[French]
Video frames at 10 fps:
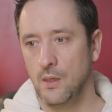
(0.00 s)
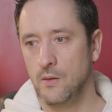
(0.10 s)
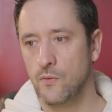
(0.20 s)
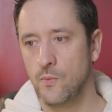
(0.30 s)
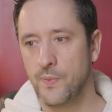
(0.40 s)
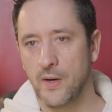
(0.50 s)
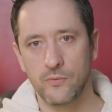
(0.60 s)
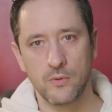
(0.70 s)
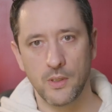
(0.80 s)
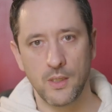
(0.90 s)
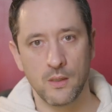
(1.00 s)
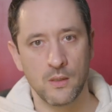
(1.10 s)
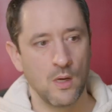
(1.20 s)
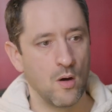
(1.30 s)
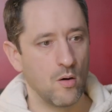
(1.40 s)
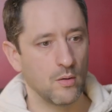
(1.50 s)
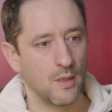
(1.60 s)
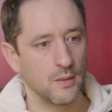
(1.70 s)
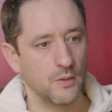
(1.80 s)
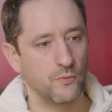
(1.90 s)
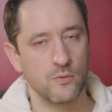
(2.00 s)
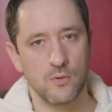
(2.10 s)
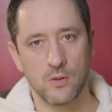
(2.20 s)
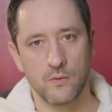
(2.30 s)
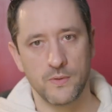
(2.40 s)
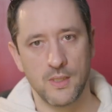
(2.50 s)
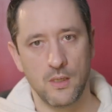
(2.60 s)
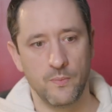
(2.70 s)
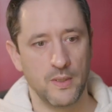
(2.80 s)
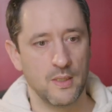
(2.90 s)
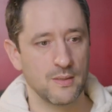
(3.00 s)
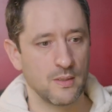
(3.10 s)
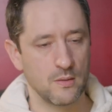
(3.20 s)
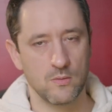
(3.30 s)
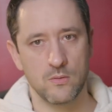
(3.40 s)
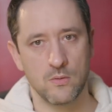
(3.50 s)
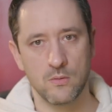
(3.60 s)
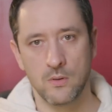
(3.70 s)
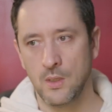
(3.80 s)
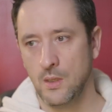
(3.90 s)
Et faut pas vous leurrer, hein. entre un diffuseur que vous allez payer 500 euros